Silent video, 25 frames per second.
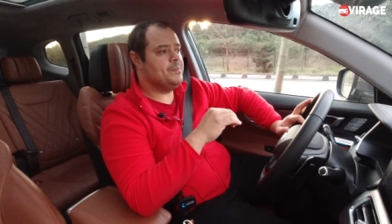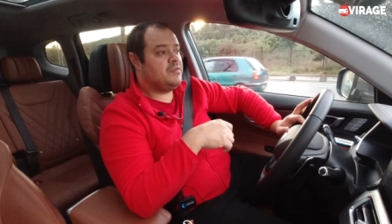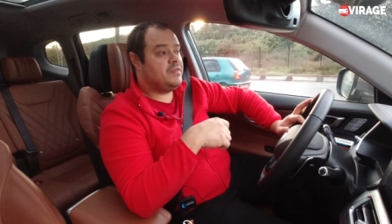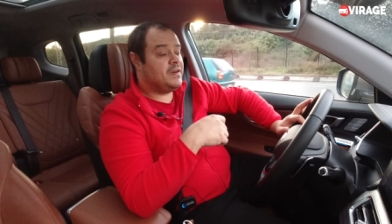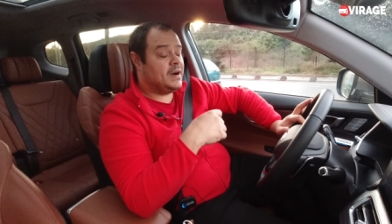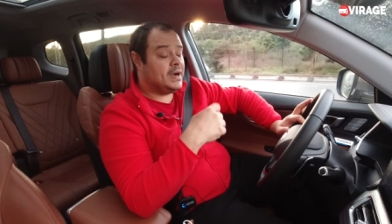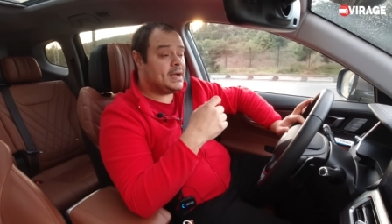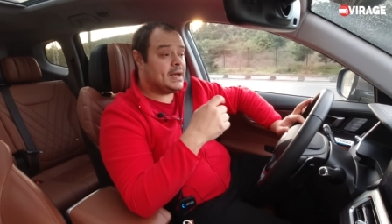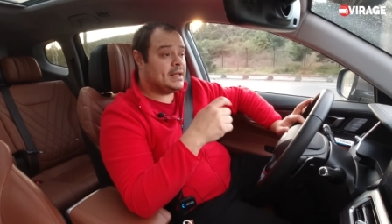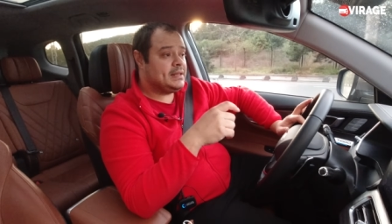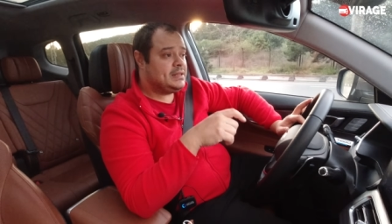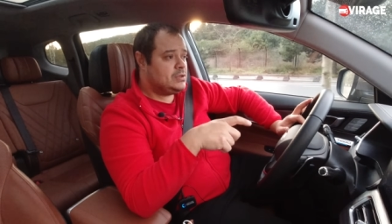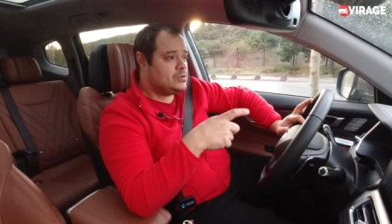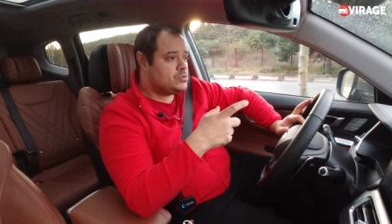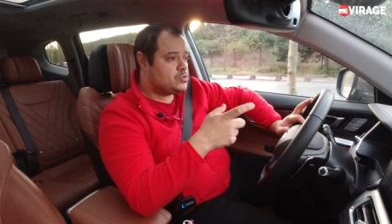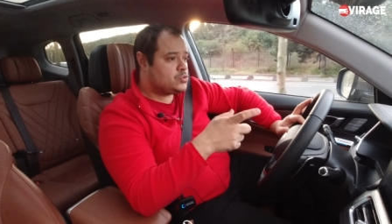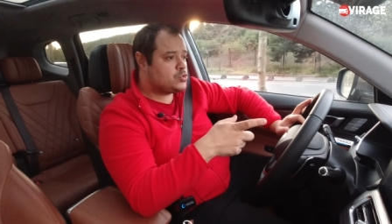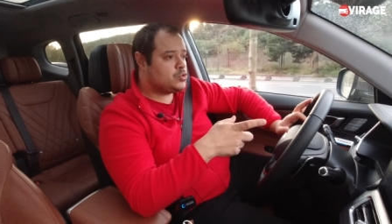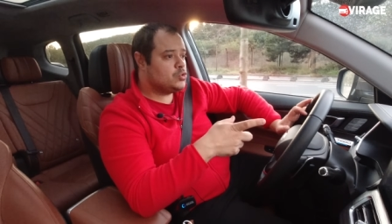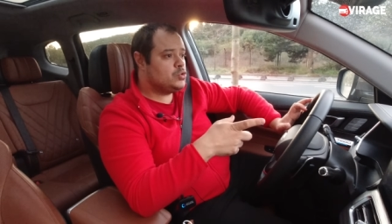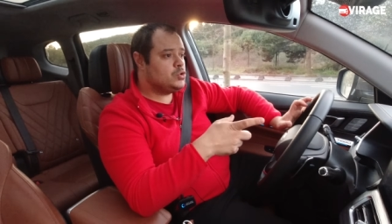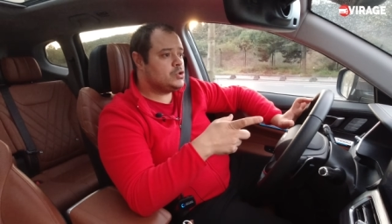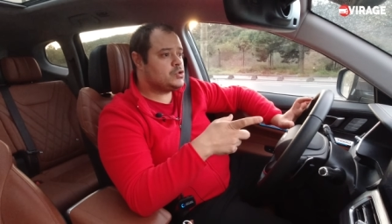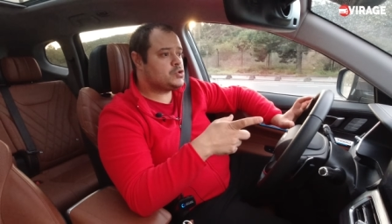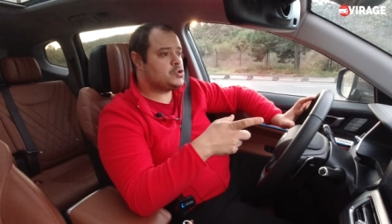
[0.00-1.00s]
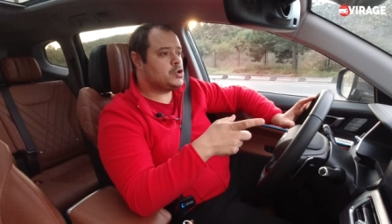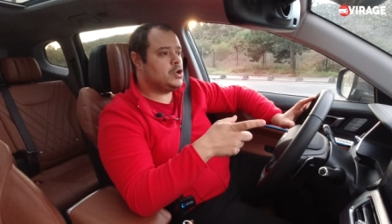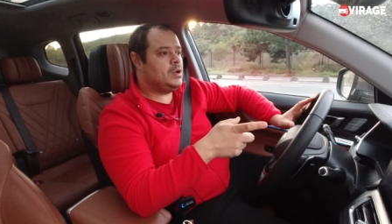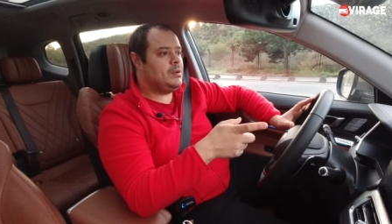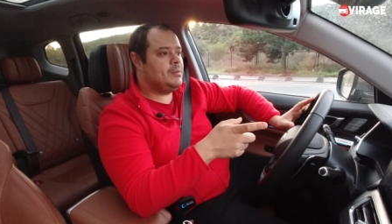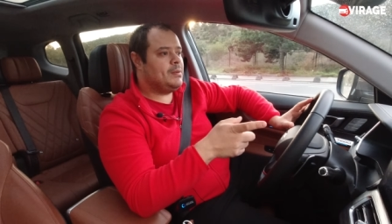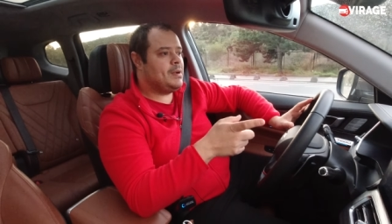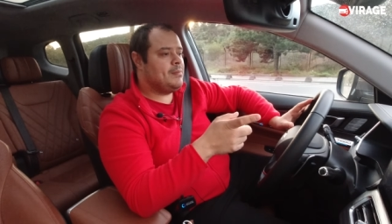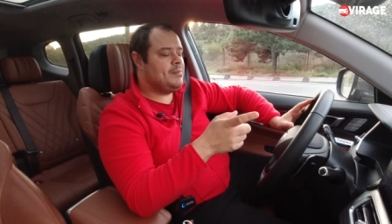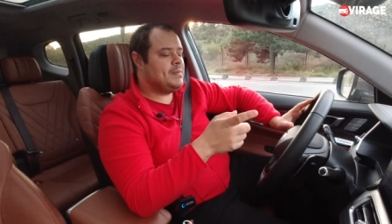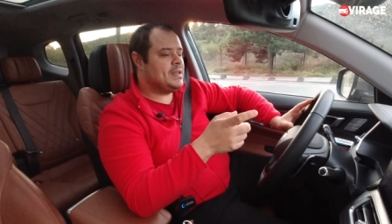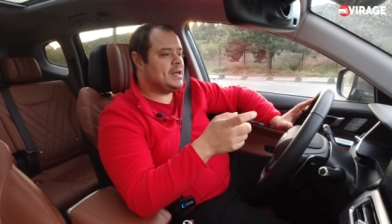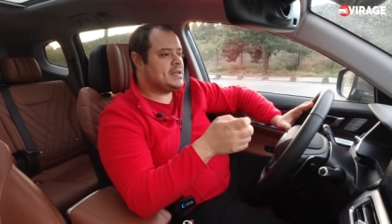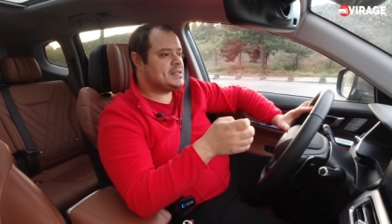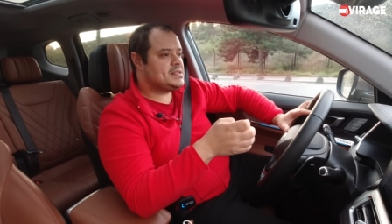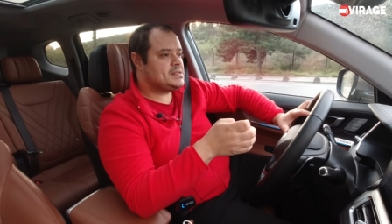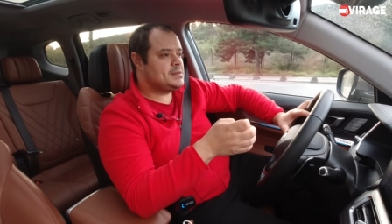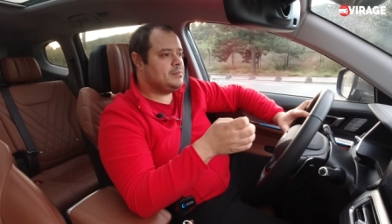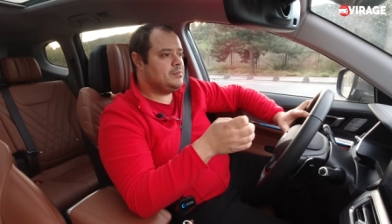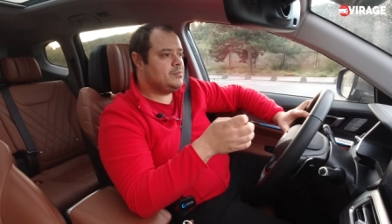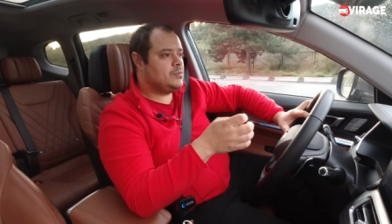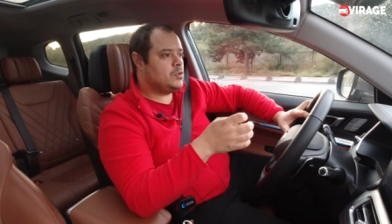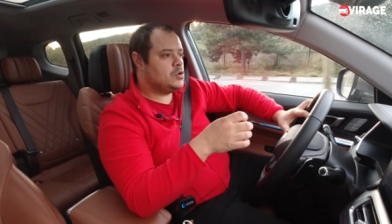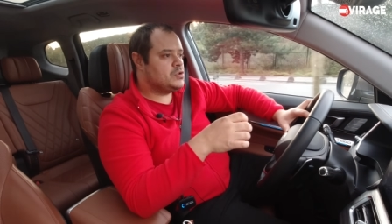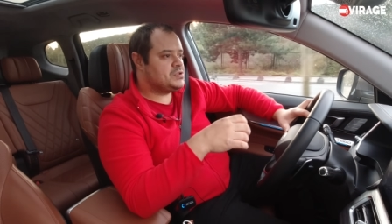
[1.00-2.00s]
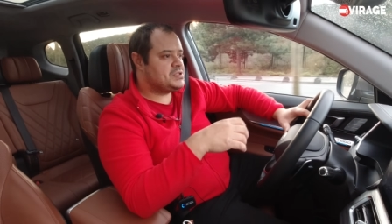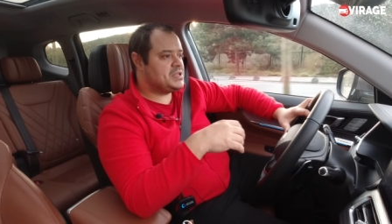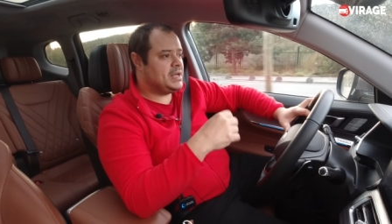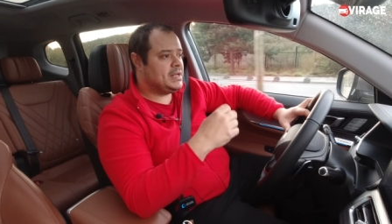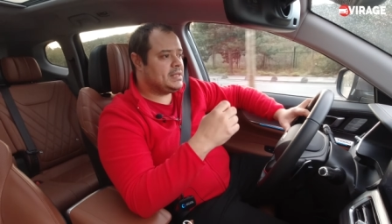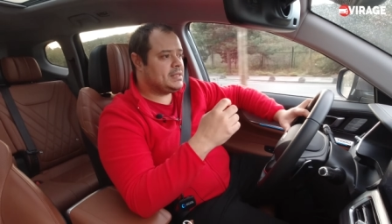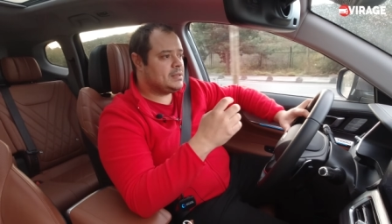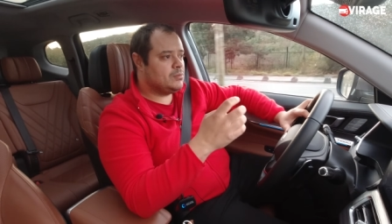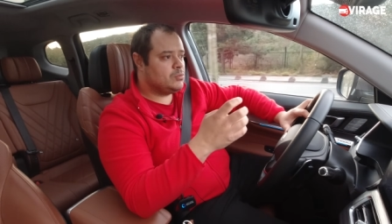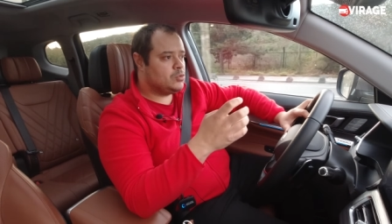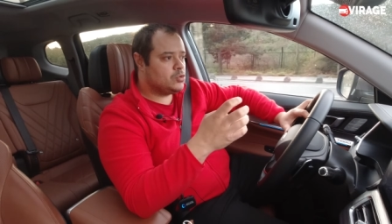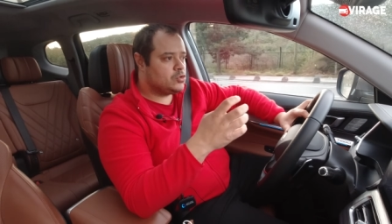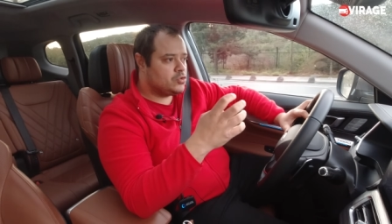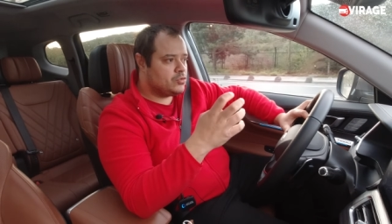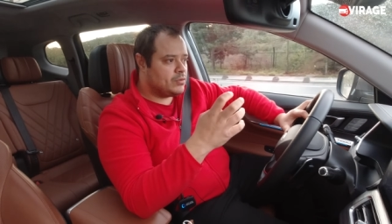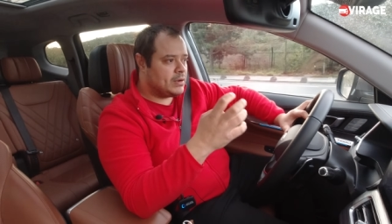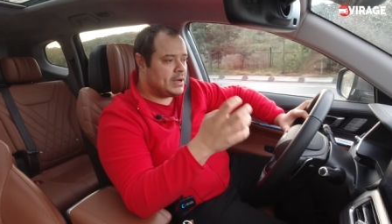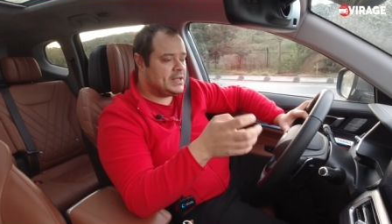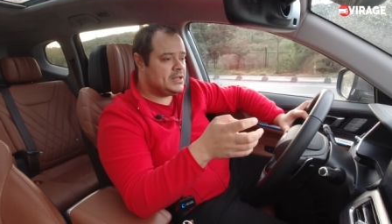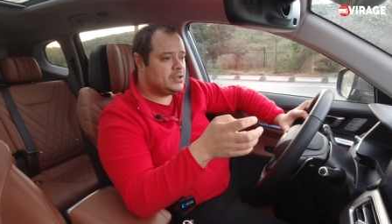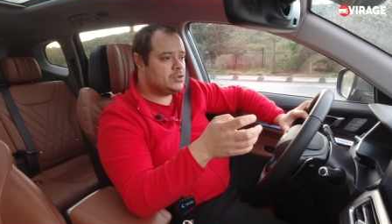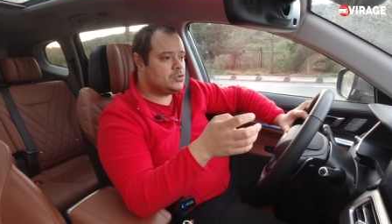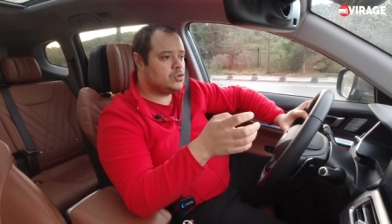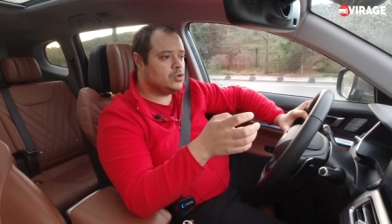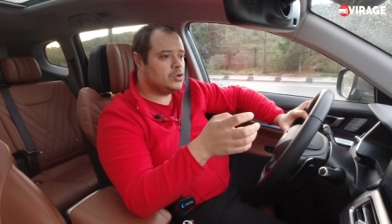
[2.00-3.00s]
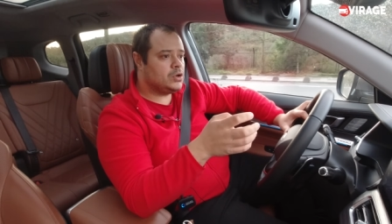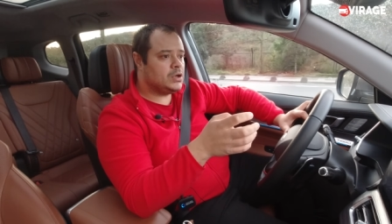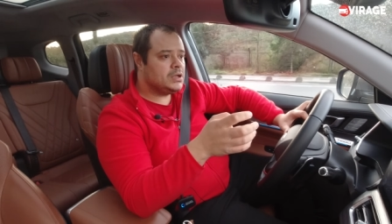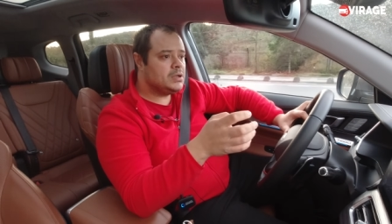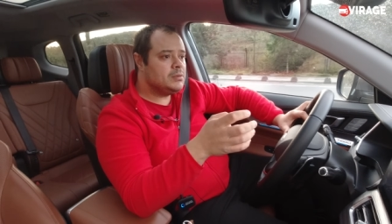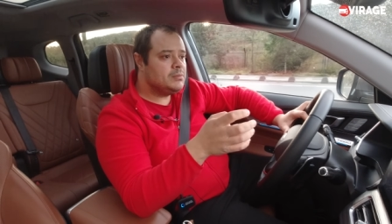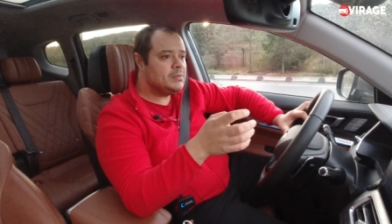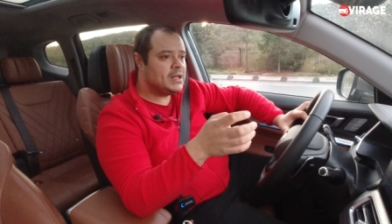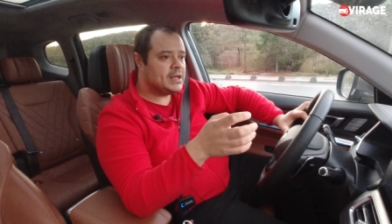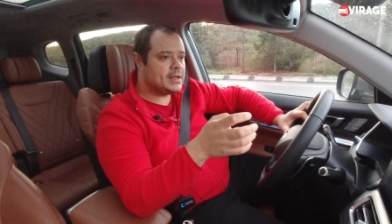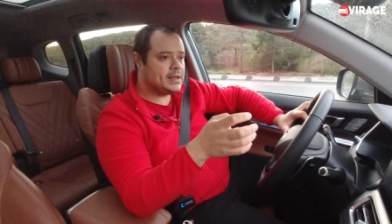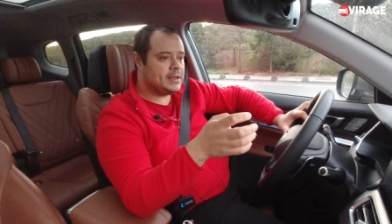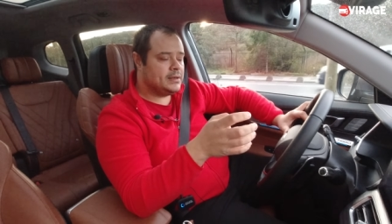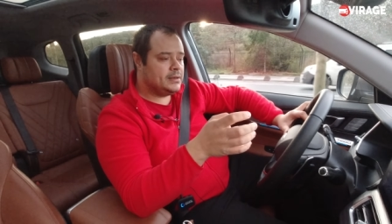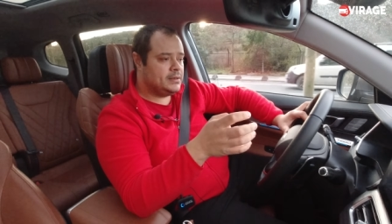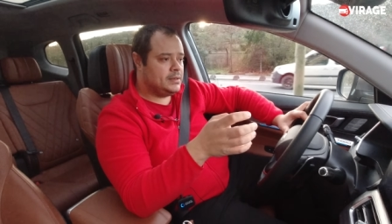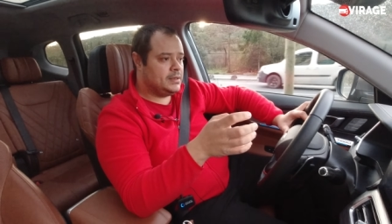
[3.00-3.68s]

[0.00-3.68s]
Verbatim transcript: Fakat şunu söylemem lazım. Özellikle bu güvenlik donanımları